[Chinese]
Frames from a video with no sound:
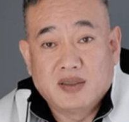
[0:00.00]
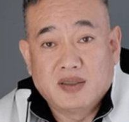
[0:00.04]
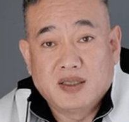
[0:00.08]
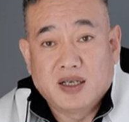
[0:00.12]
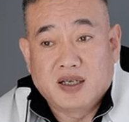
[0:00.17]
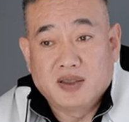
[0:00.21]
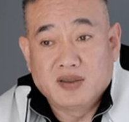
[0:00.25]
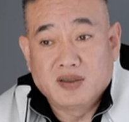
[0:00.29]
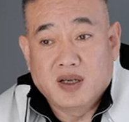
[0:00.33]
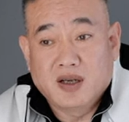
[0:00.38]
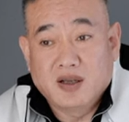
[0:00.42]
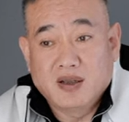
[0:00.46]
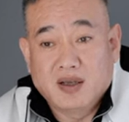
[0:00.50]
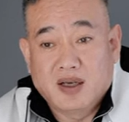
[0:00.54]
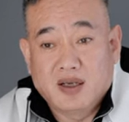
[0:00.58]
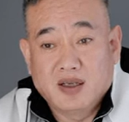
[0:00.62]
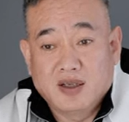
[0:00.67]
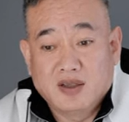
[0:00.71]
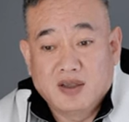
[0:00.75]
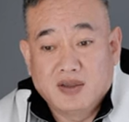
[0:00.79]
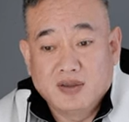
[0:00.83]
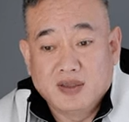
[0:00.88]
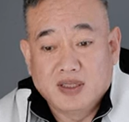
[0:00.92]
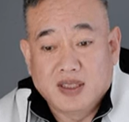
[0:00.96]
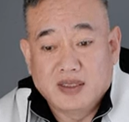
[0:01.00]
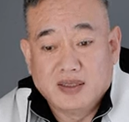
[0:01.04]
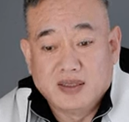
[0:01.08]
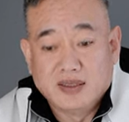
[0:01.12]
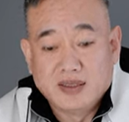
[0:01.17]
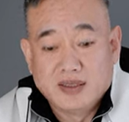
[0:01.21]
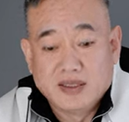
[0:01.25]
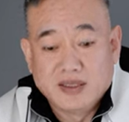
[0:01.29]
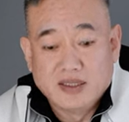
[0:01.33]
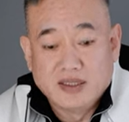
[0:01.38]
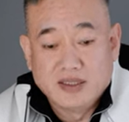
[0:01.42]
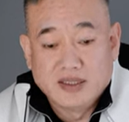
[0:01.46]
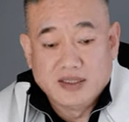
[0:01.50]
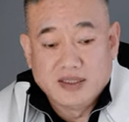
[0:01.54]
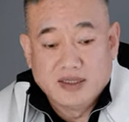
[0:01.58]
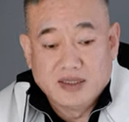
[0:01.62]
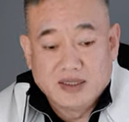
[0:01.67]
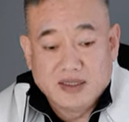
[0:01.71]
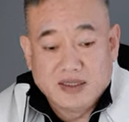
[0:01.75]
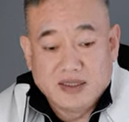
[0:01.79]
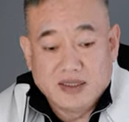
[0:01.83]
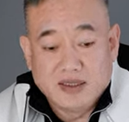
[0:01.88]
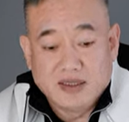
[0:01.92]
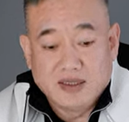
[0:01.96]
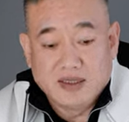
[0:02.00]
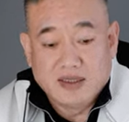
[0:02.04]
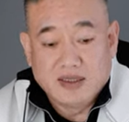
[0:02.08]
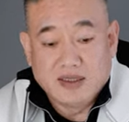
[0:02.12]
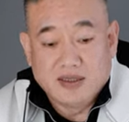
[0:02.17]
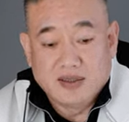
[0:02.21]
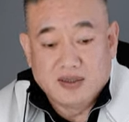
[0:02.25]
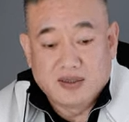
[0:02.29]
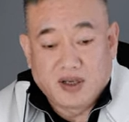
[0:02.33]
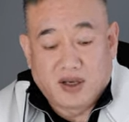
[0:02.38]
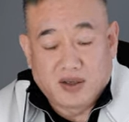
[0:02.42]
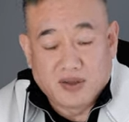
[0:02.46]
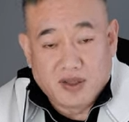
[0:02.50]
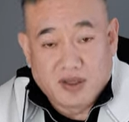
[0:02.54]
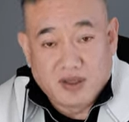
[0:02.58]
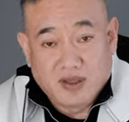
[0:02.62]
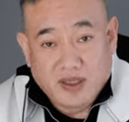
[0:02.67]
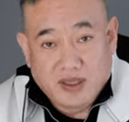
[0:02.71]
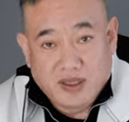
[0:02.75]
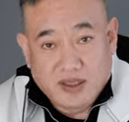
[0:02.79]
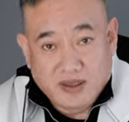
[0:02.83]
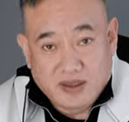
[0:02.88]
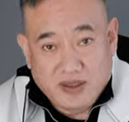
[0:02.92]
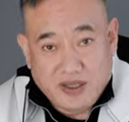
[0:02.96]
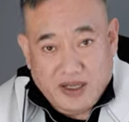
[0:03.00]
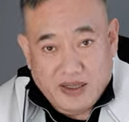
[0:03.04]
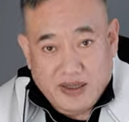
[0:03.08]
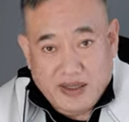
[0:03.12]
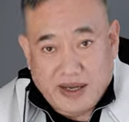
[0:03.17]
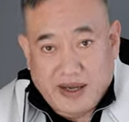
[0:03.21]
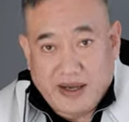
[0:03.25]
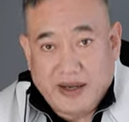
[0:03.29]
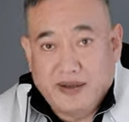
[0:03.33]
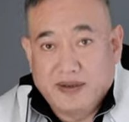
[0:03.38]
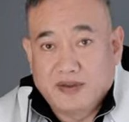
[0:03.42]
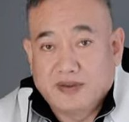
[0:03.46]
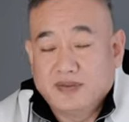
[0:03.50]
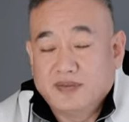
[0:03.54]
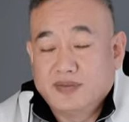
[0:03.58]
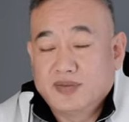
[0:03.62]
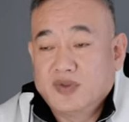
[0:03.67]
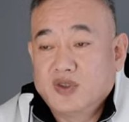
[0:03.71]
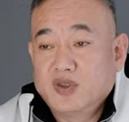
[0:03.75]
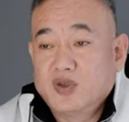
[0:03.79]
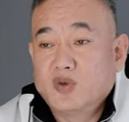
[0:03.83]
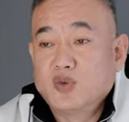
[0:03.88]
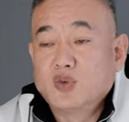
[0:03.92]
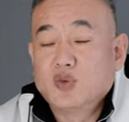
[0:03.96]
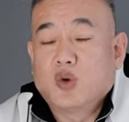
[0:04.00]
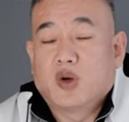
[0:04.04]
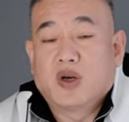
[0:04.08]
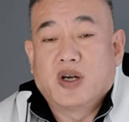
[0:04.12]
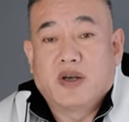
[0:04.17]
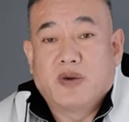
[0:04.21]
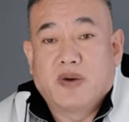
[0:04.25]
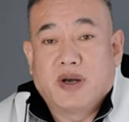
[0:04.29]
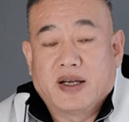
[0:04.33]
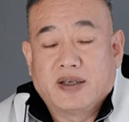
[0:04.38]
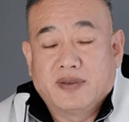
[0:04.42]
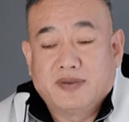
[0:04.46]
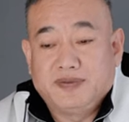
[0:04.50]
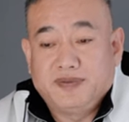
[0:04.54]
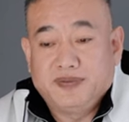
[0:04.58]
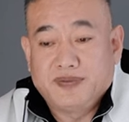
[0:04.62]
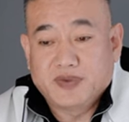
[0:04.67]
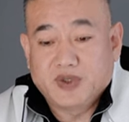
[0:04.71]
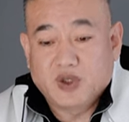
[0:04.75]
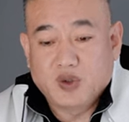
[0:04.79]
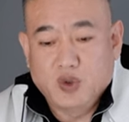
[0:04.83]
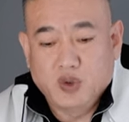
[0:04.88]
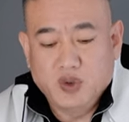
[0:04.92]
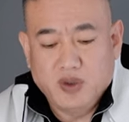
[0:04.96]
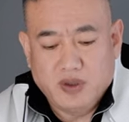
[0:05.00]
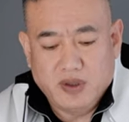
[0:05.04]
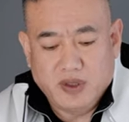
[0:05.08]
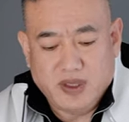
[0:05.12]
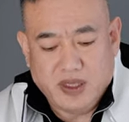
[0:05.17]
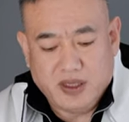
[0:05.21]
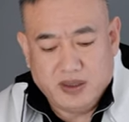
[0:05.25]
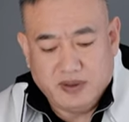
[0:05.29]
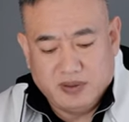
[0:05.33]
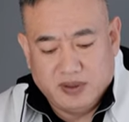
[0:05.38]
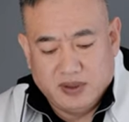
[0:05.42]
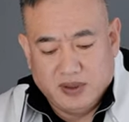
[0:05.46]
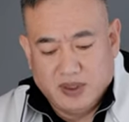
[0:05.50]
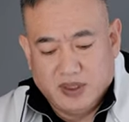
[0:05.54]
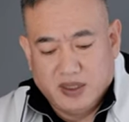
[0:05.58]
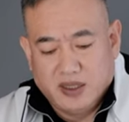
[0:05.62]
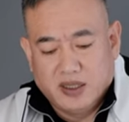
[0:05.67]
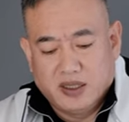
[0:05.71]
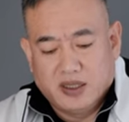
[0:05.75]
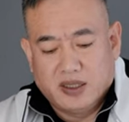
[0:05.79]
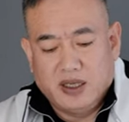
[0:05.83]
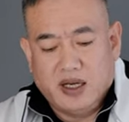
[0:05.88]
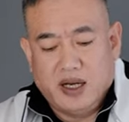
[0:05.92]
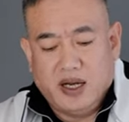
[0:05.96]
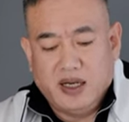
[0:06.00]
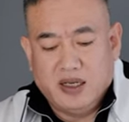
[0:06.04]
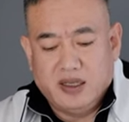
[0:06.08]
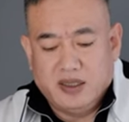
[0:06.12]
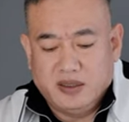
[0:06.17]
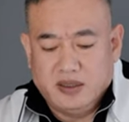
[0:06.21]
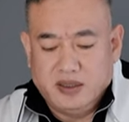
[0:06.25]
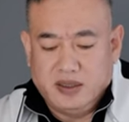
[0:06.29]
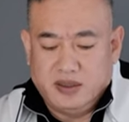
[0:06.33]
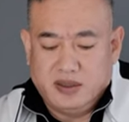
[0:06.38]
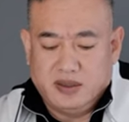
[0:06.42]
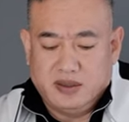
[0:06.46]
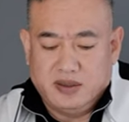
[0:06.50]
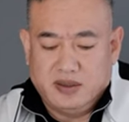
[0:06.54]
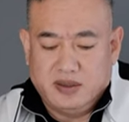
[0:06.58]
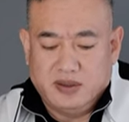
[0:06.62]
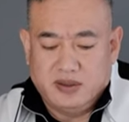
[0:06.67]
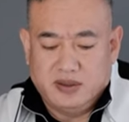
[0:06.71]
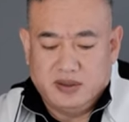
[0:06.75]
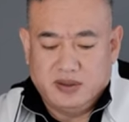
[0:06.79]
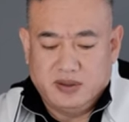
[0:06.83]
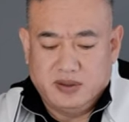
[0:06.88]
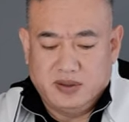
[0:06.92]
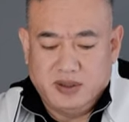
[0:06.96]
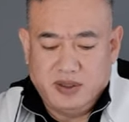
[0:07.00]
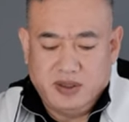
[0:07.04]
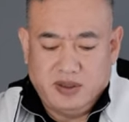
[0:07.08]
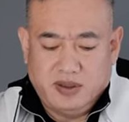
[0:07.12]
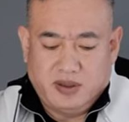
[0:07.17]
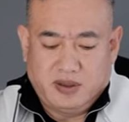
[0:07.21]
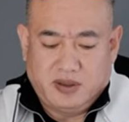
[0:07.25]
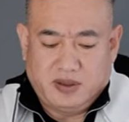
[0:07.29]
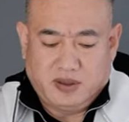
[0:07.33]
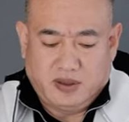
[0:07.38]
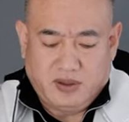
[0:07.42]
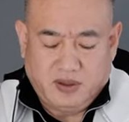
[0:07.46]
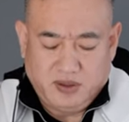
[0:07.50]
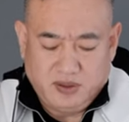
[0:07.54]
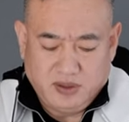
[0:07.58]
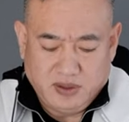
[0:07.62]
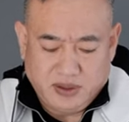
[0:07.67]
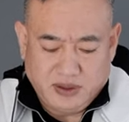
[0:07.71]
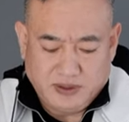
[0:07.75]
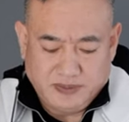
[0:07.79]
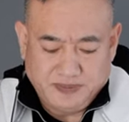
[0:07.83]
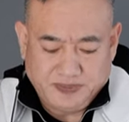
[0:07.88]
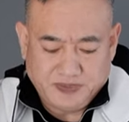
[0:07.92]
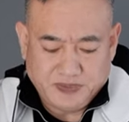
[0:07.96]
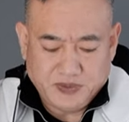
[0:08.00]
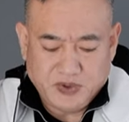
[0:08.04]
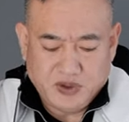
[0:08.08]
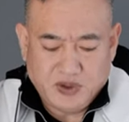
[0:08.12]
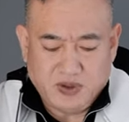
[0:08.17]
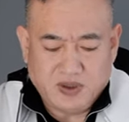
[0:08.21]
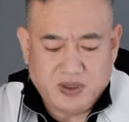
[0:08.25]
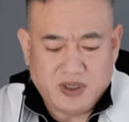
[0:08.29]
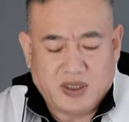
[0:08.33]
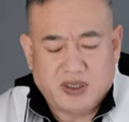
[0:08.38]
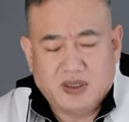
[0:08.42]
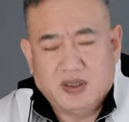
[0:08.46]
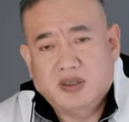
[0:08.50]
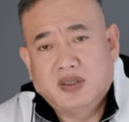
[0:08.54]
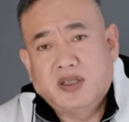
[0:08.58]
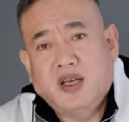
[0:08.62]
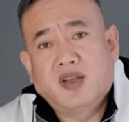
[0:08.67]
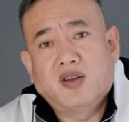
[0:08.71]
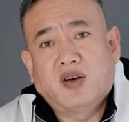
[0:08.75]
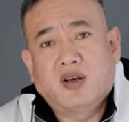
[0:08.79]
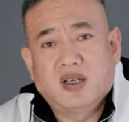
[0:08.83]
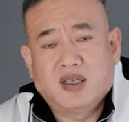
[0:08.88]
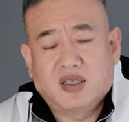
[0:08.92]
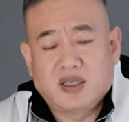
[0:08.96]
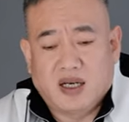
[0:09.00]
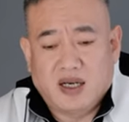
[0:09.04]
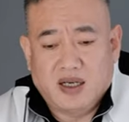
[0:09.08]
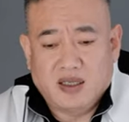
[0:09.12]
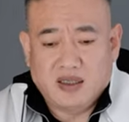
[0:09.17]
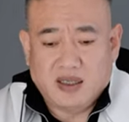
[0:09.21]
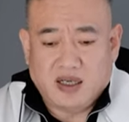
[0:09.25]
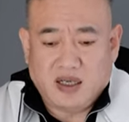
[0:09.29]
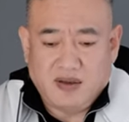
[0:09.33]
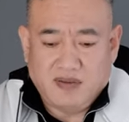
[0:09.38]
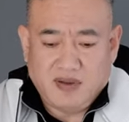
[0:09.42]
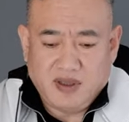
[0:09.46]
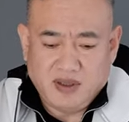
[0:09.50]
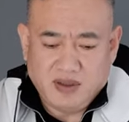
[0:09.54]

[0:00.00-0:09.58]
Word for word: 然后到那儿以后呢，呃找到这个前台工作人员，工作人员看了这个地址以后呢，就也是电脑里查查